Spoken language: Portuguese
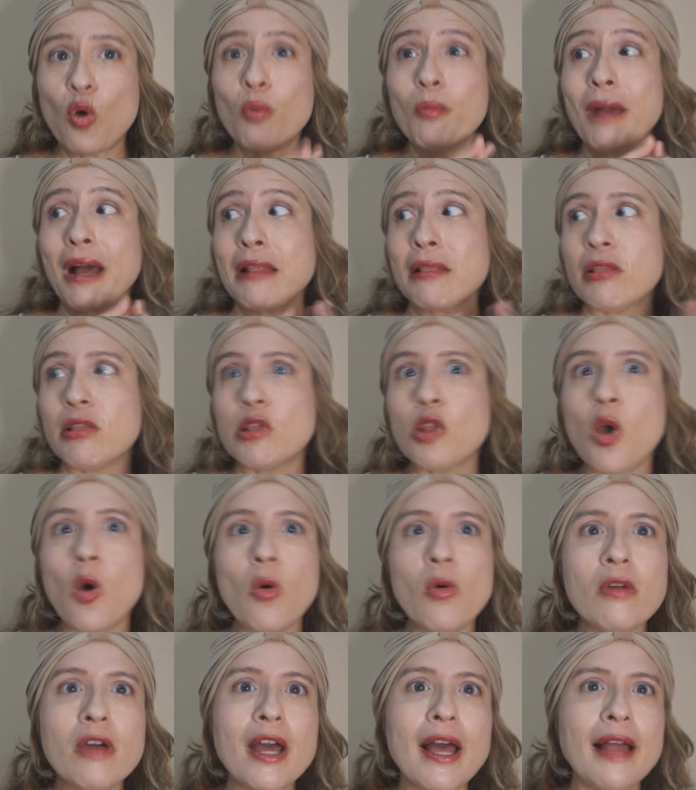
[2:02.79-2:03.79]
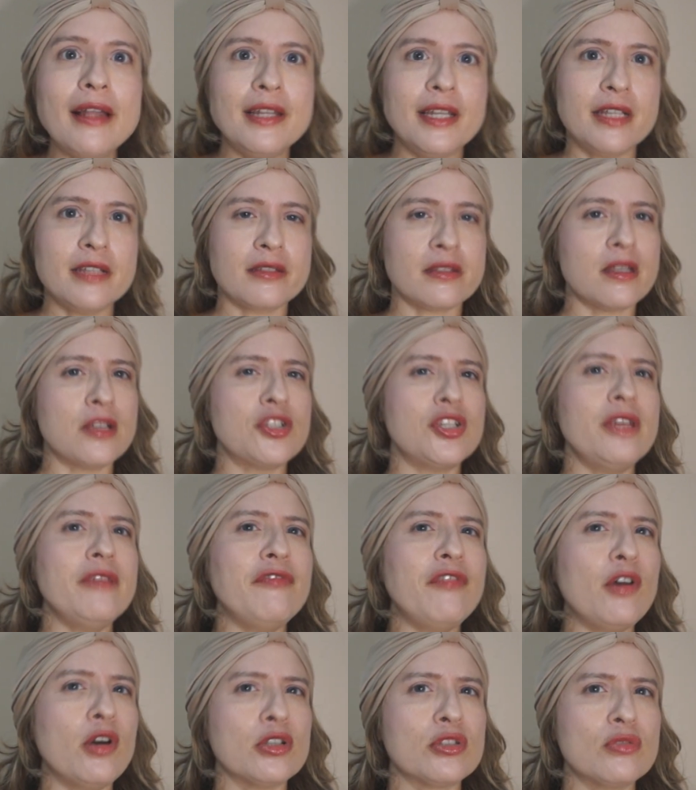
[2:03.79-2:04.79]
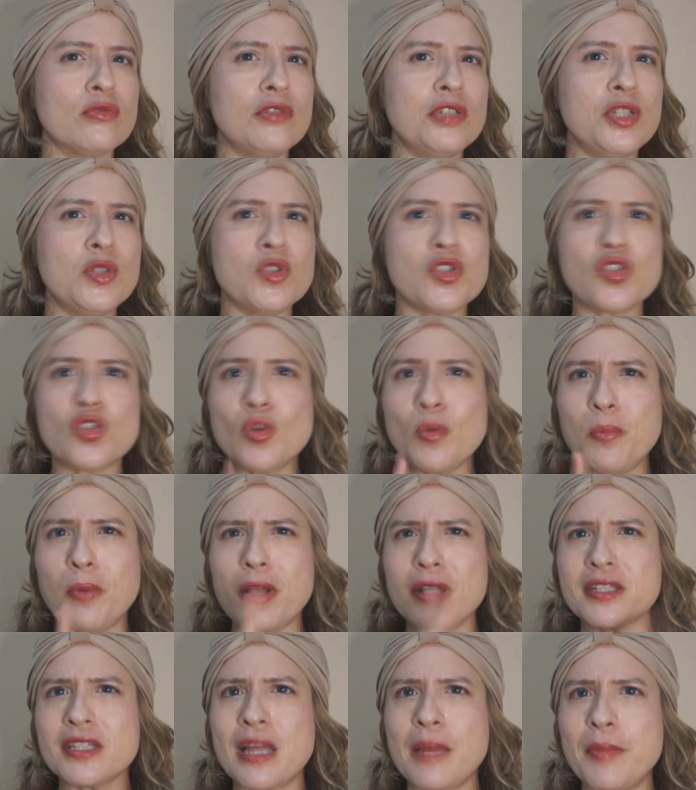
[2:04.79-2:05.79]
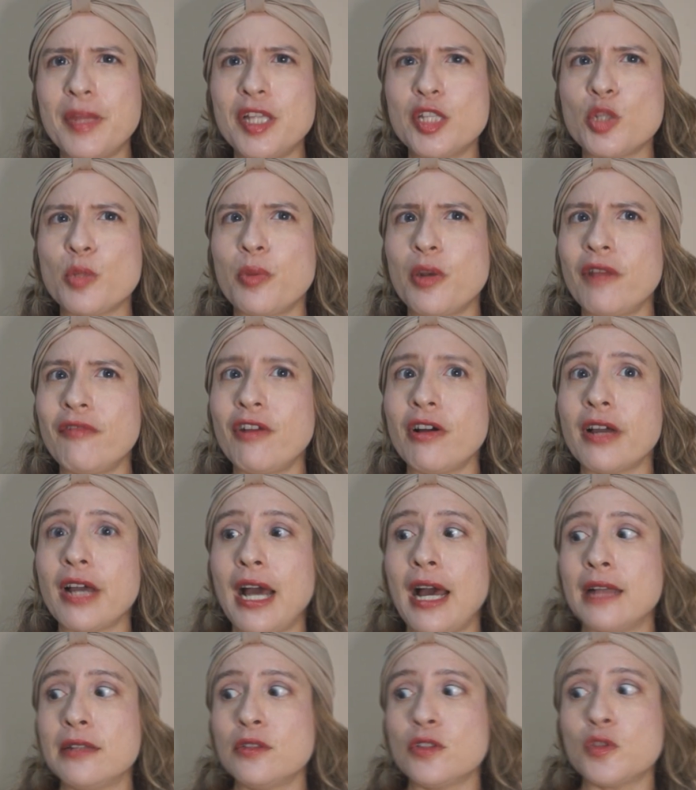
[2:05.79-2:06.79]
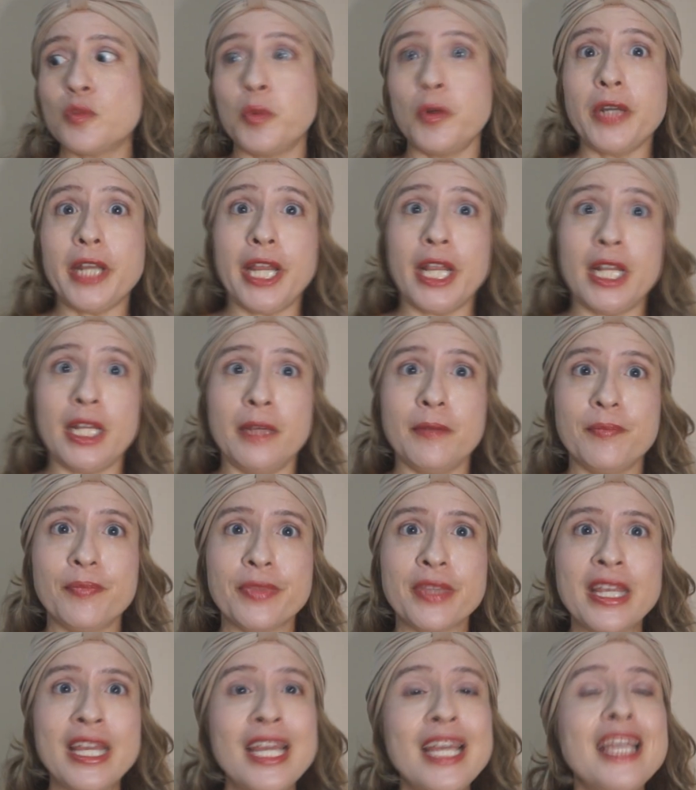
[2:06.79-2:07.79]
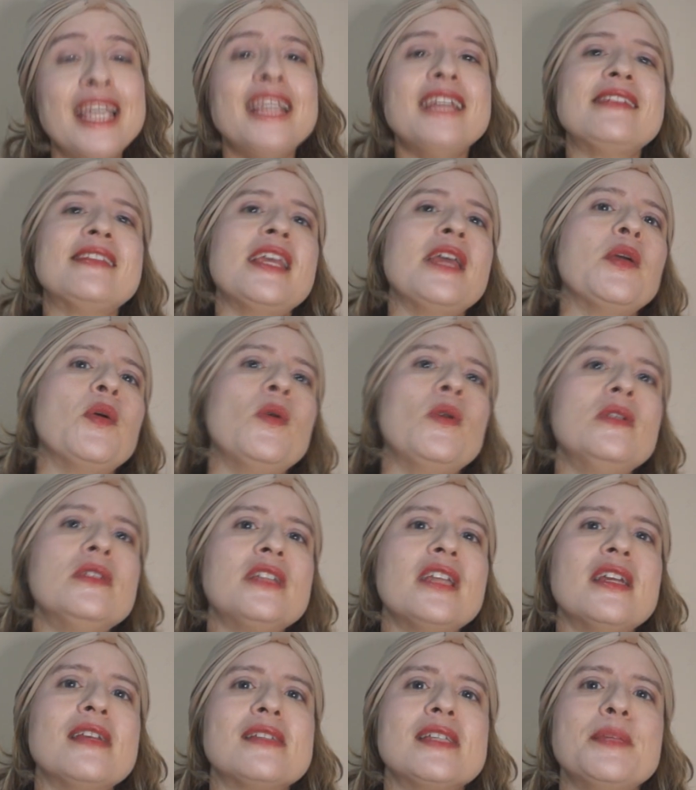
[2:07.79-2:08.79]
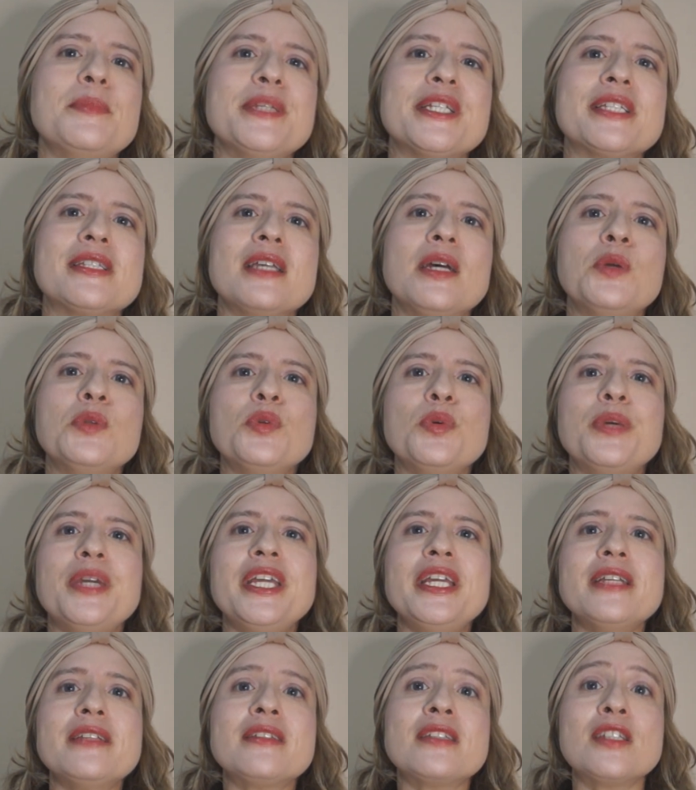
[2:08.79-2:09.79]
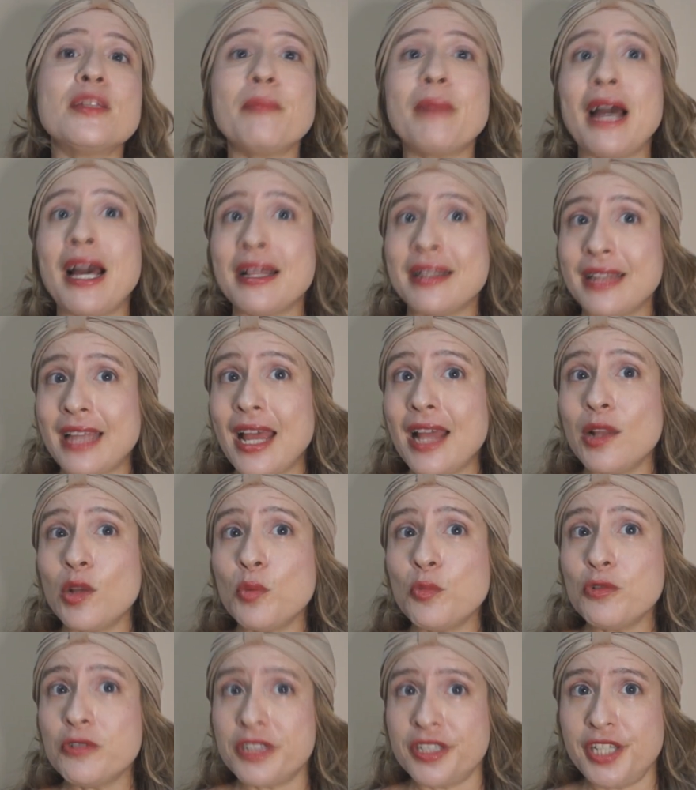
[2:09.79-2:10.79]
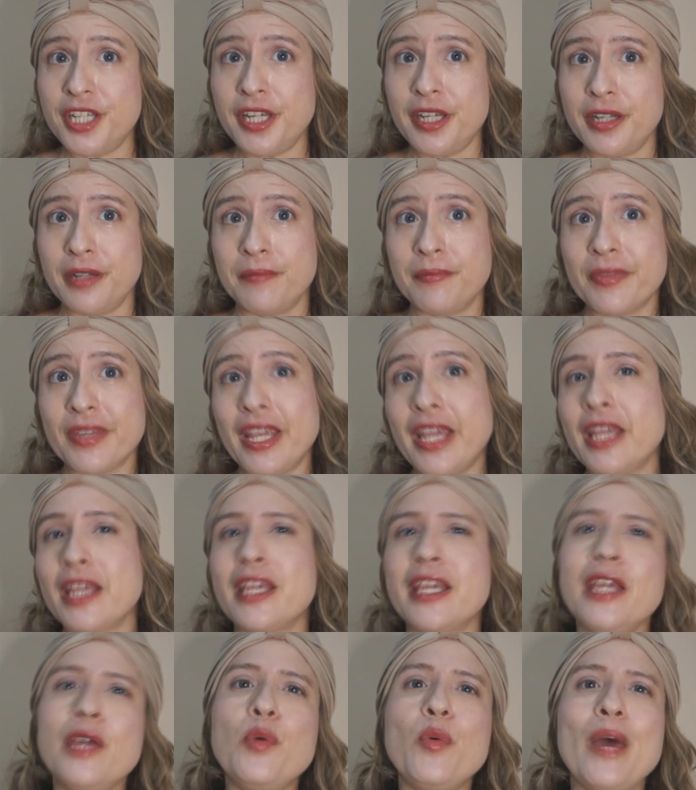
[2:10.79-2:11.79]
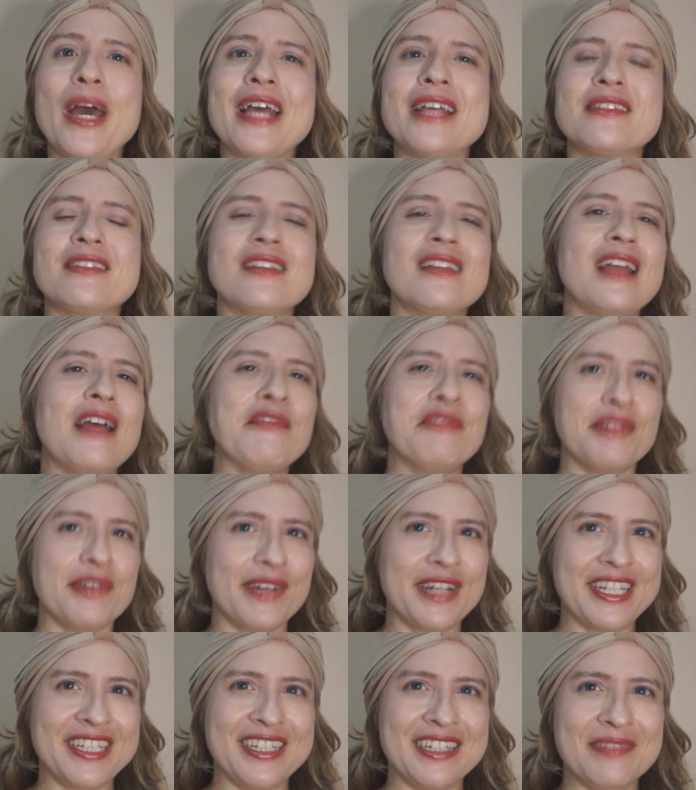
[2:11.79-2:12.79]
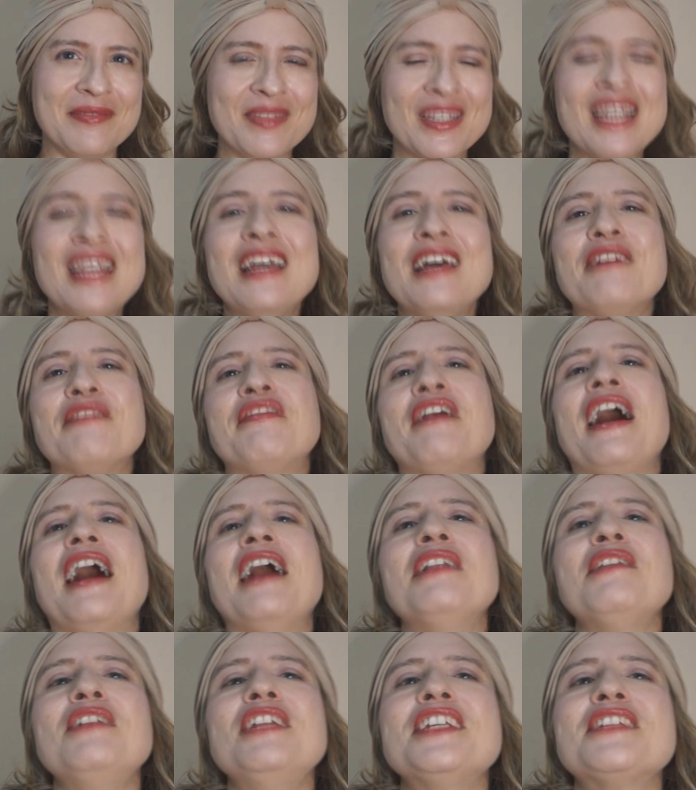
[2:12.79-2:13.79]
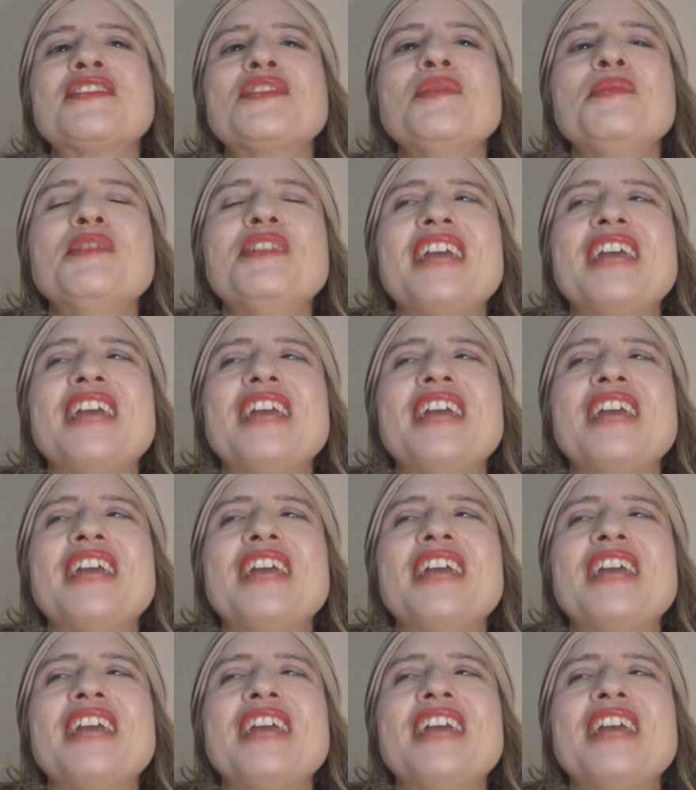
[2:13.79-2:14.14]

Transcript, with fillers: com uma longa lista de infortúnios supostamente provocados por ele. E se encontra em exibição no East Martello Museum, em Key West, na Flórida. Falo-lhes do